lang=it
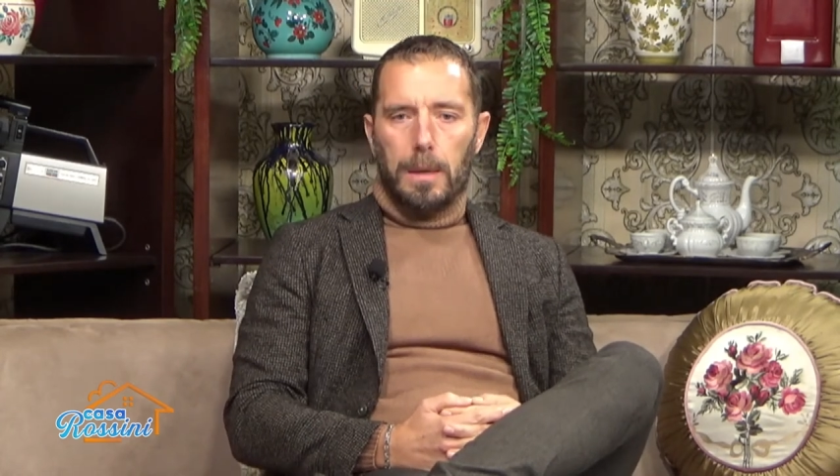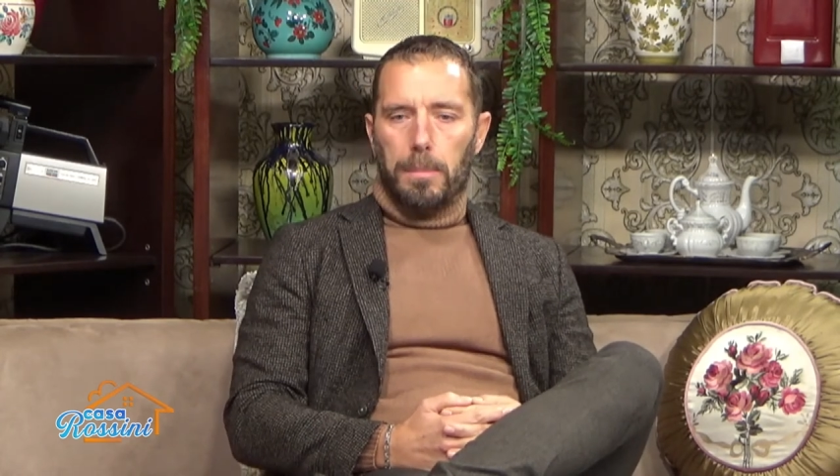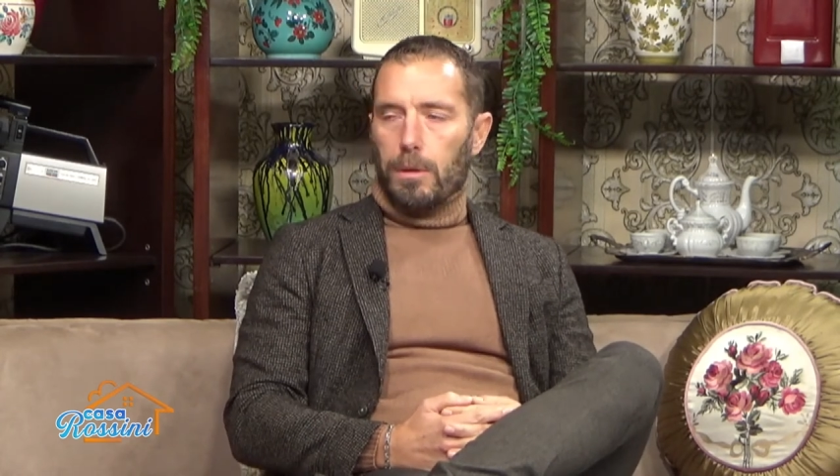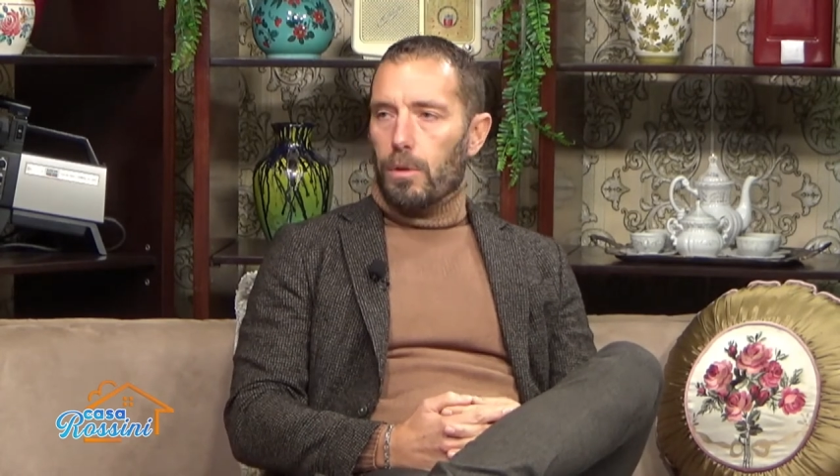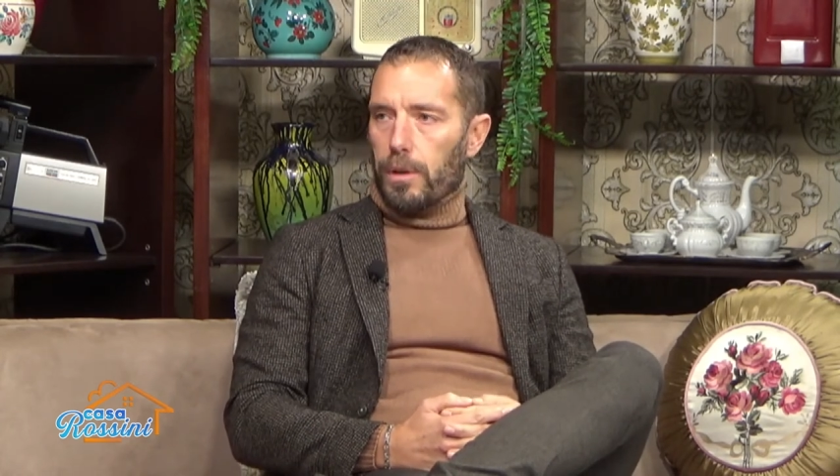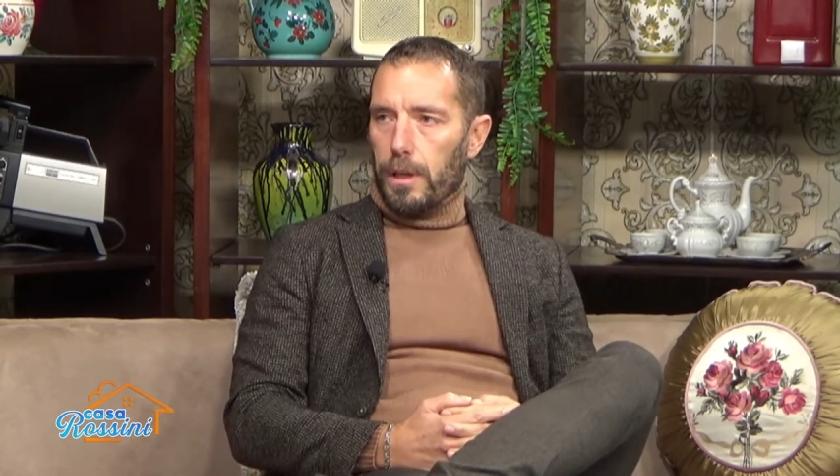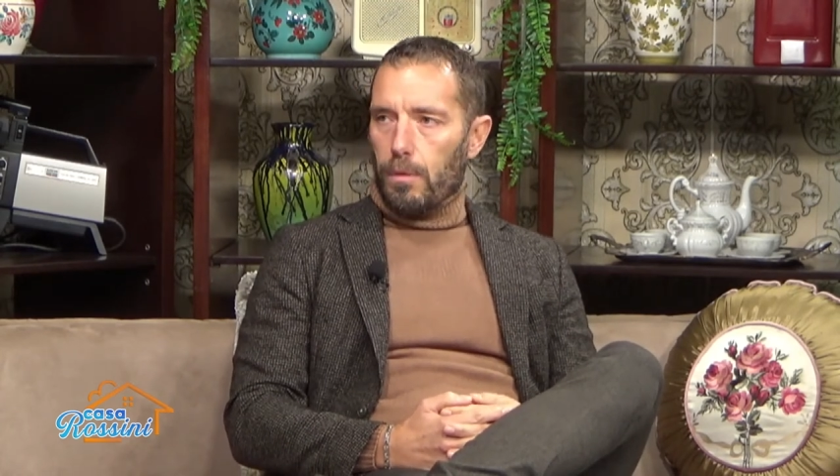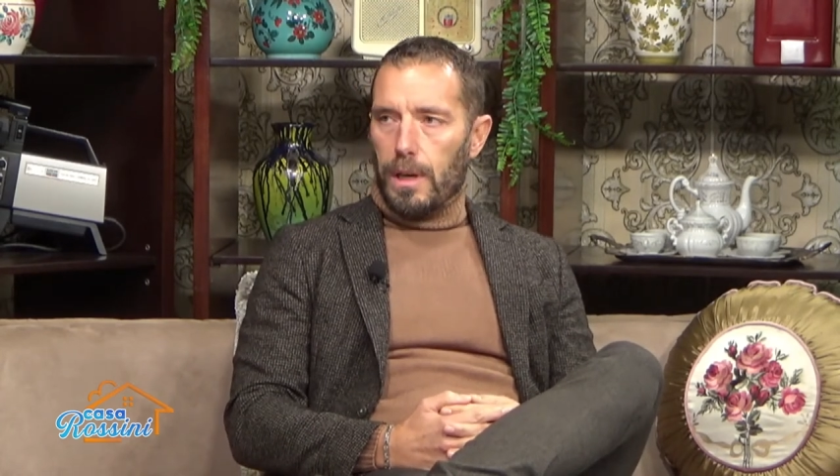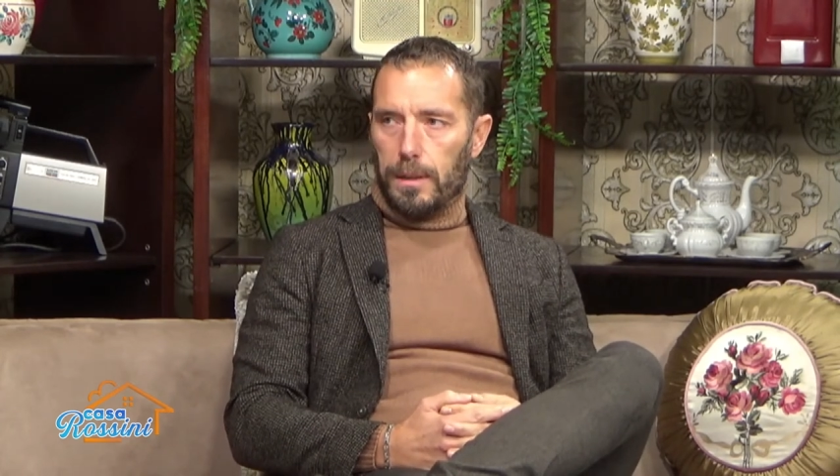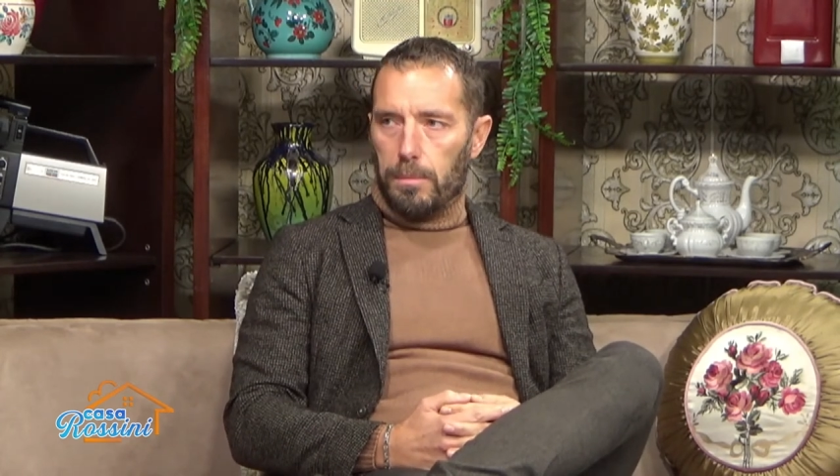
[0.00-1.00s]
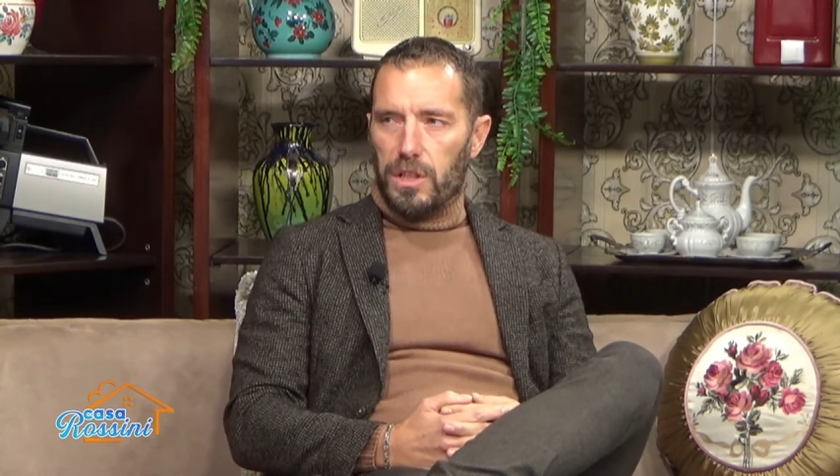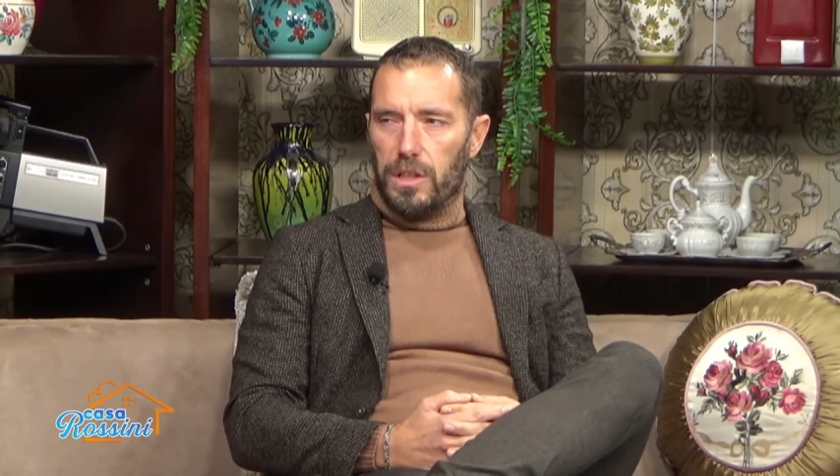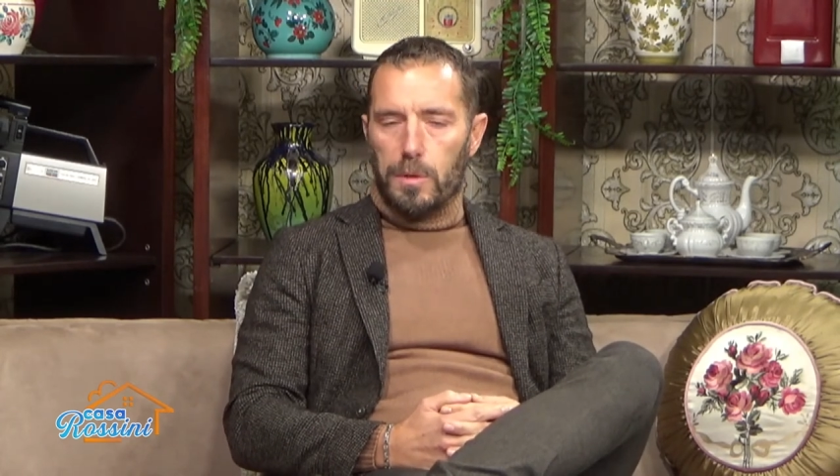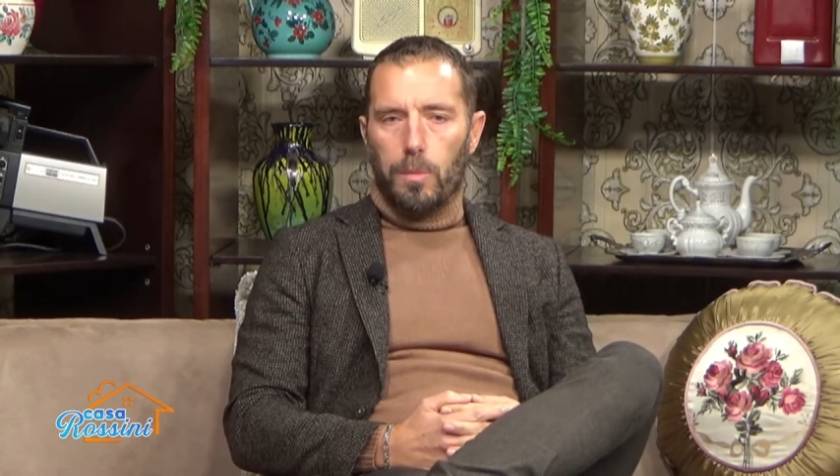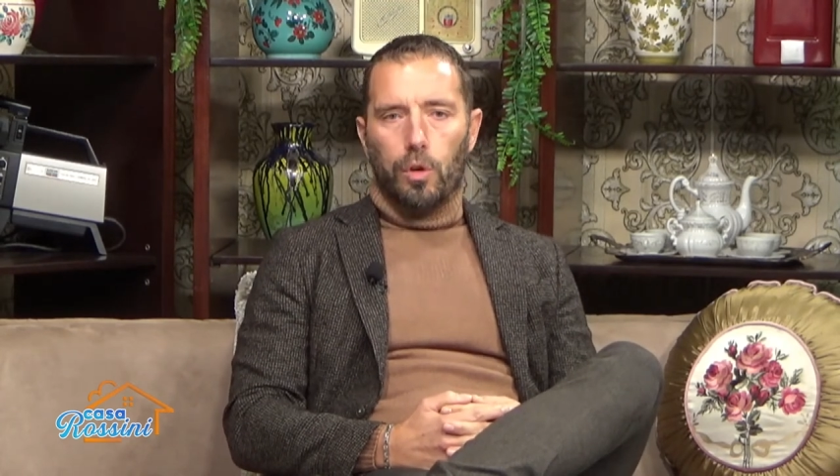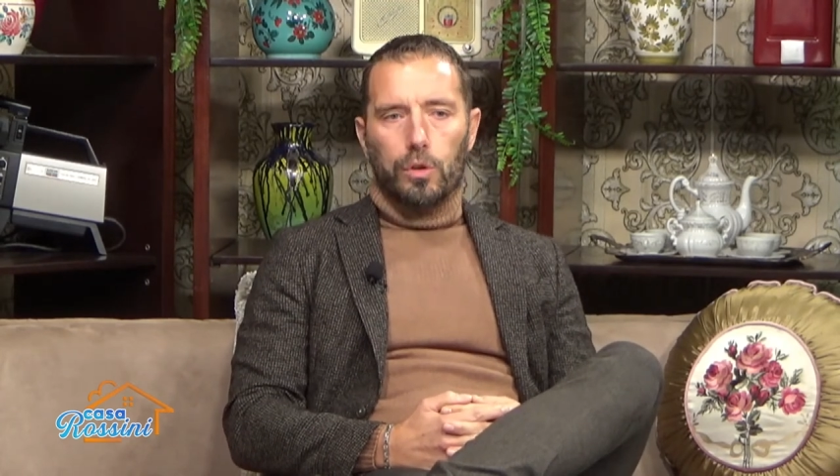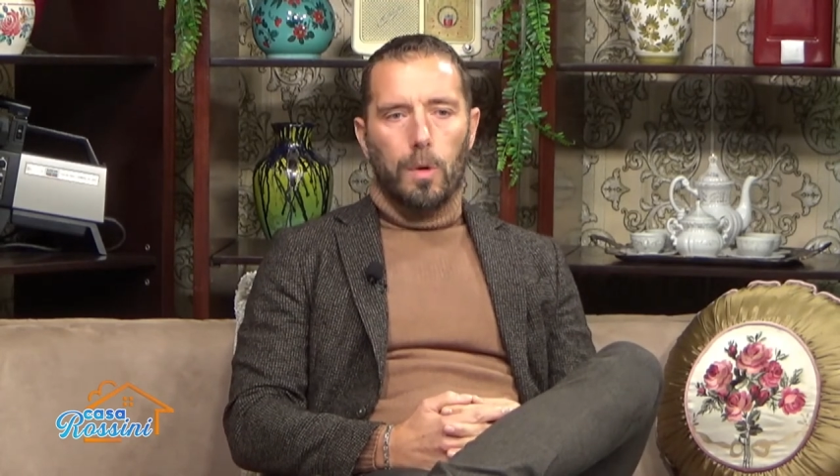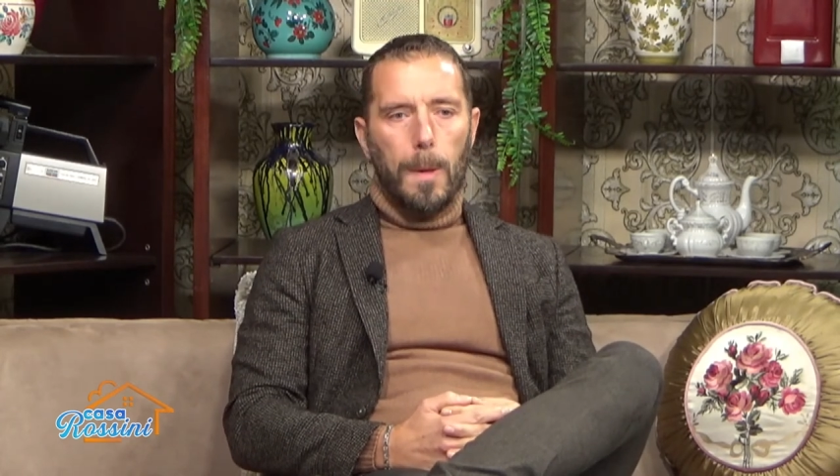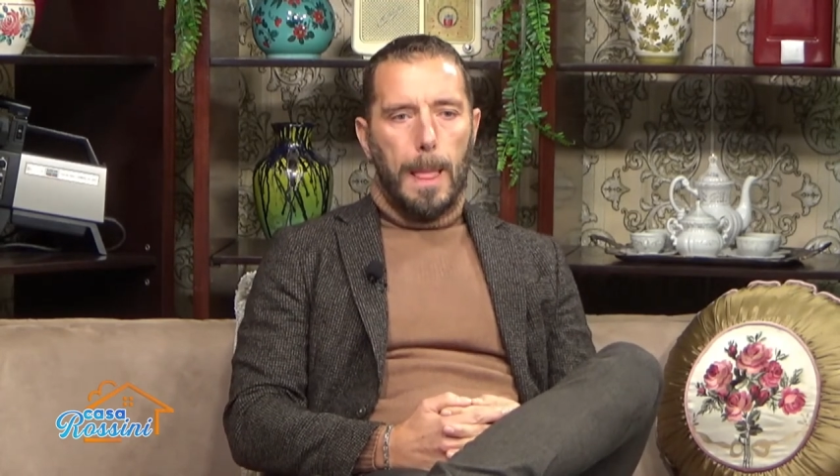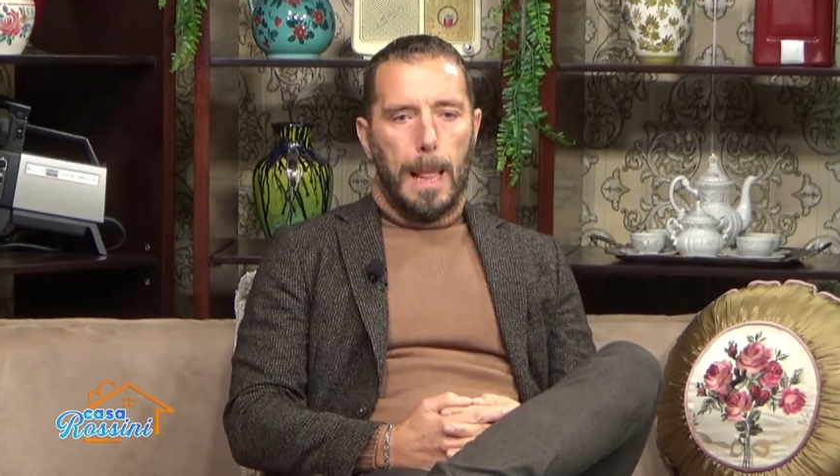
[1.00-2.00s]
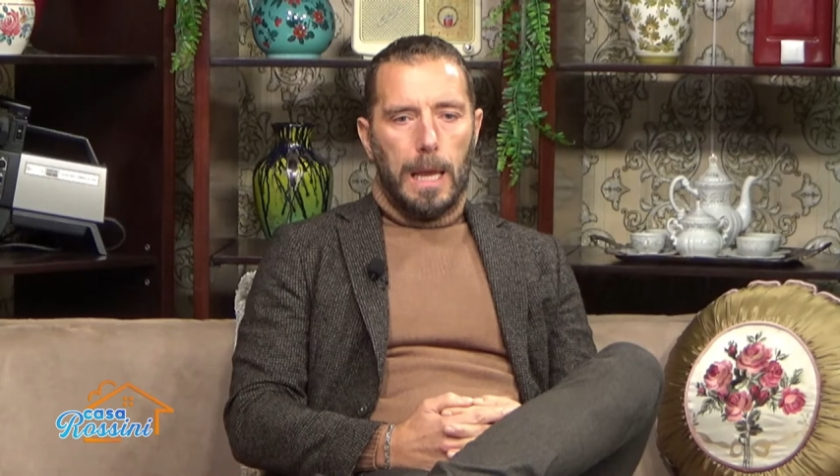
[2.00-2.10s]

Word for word: per quello che riguarda il business moto